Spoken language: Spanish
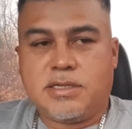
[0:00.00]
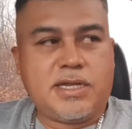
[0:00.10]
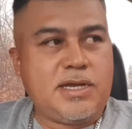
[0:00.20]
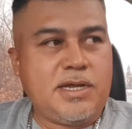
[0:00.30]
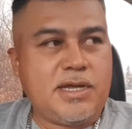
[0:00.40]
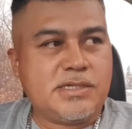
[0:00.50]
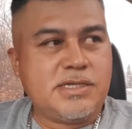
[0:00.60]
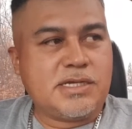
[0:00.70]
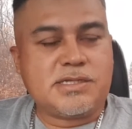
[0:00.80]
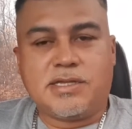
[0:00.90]

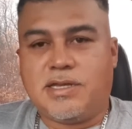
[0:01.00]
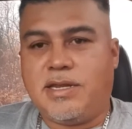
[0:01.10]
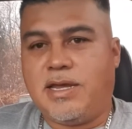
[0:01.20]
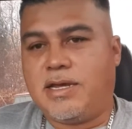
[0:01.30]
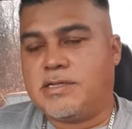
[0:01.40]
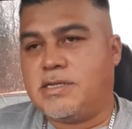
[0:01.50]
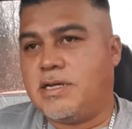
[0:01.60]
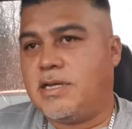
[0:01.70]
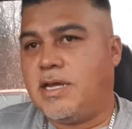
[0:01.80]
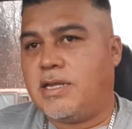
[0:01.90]
diligencias que tenía que hacer
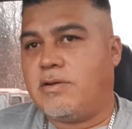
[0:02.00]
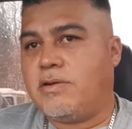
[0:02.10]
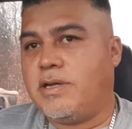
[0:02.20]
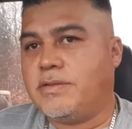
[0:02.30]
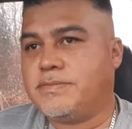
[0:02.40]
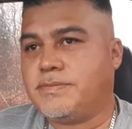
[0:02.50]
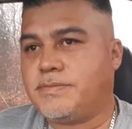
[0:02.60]
el día de hoy